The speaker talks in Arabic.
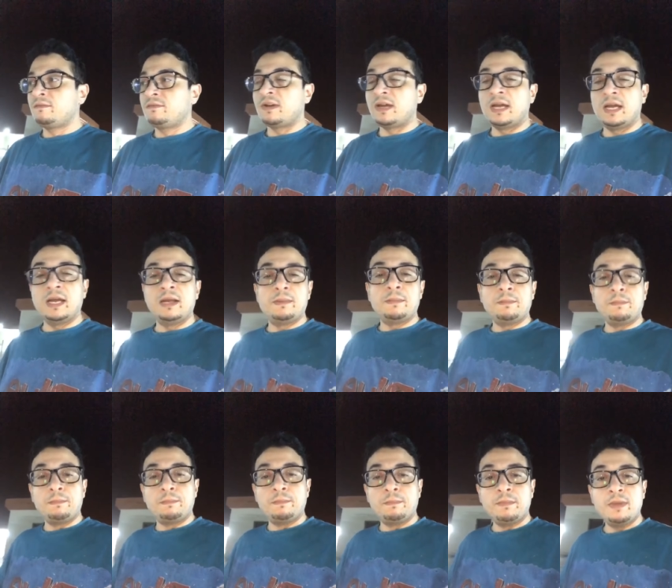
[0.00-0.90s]

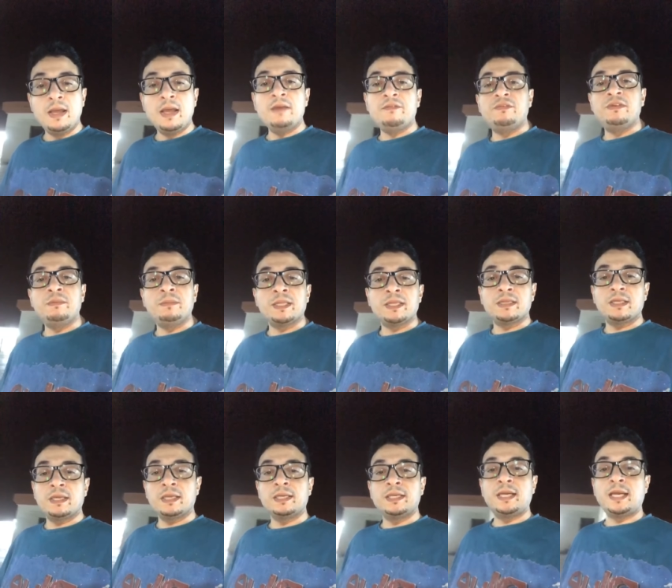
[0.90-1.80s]
فما في
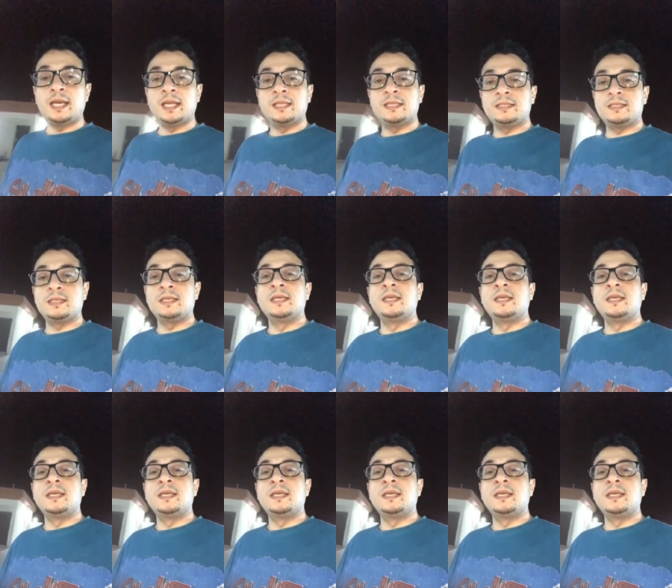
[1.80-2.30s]
بطاريات